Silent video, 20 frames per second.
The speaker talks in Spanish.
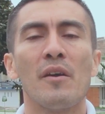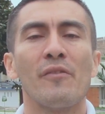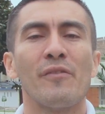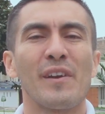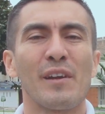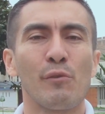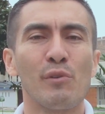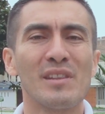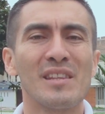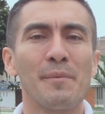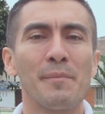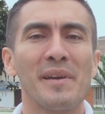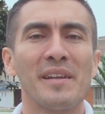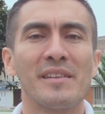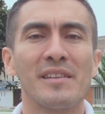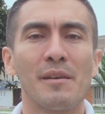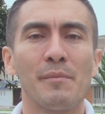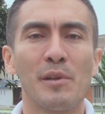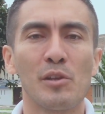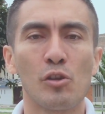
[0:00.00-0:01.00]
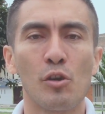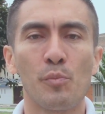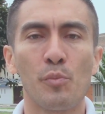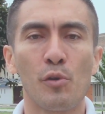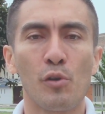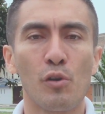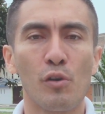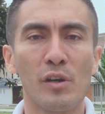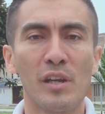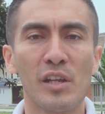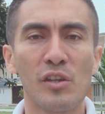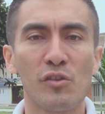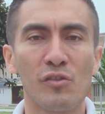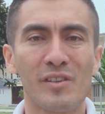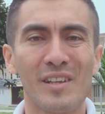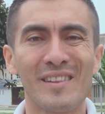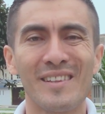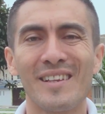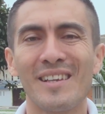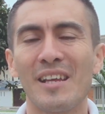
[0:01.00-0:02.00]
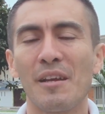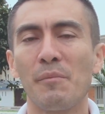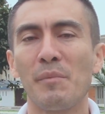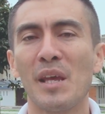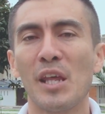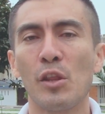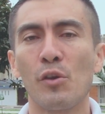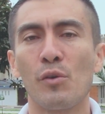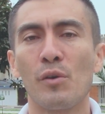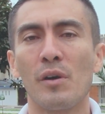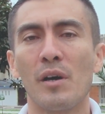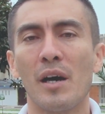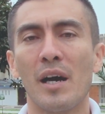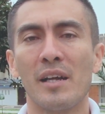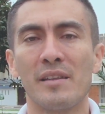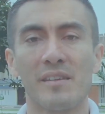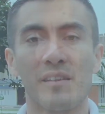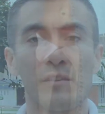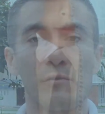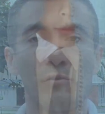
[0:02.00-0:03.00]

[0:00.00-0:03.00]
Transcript: Frecuentemente me topo con niños que tienen miedo ante